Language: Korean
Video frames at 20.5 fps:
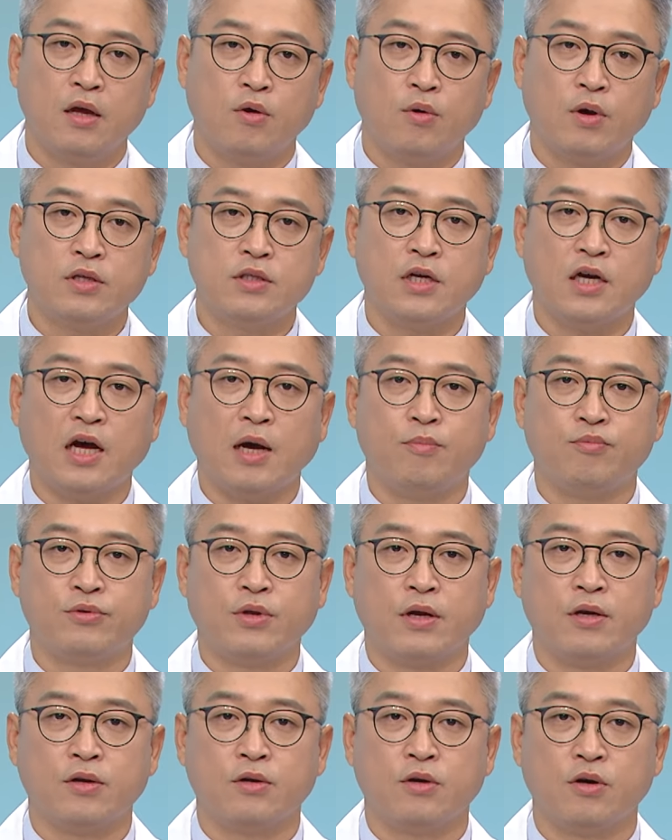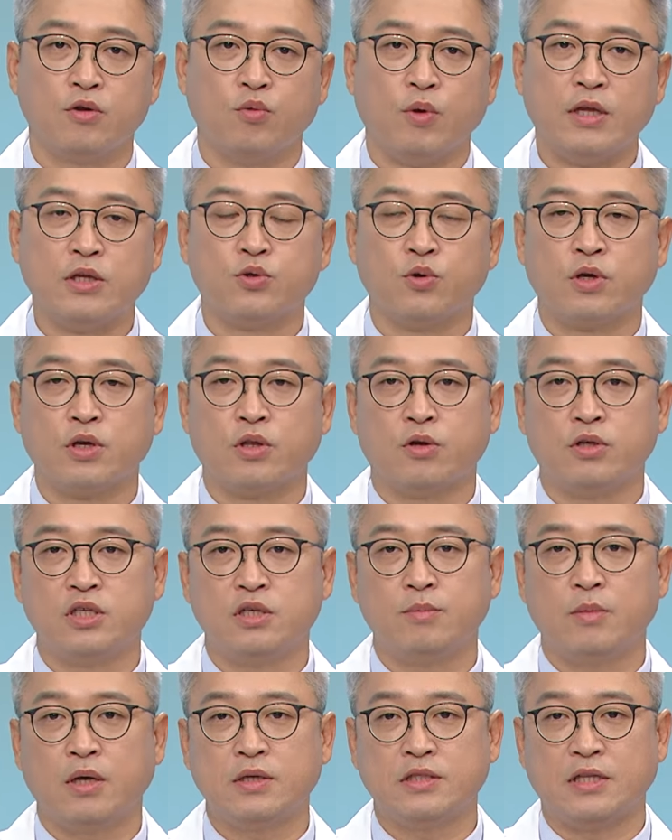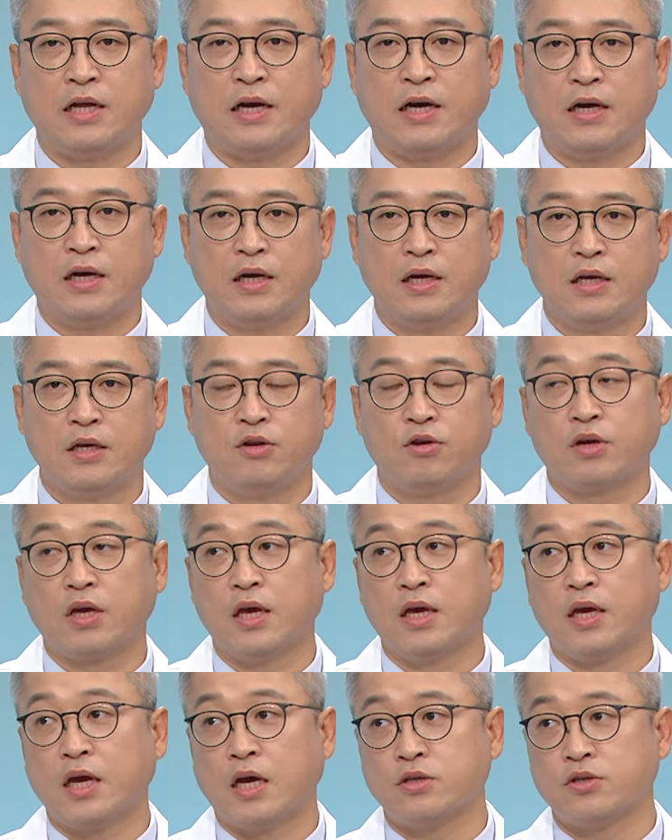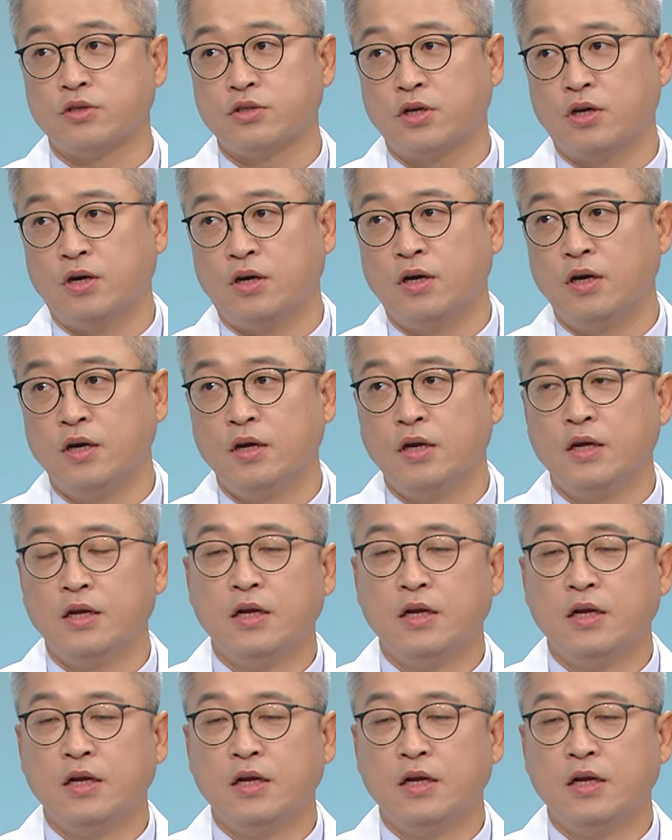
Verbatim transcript: 환자가 아프다는 건 왼쪽이 더 심하시다 이렇게 얘기하셔서 맞아요.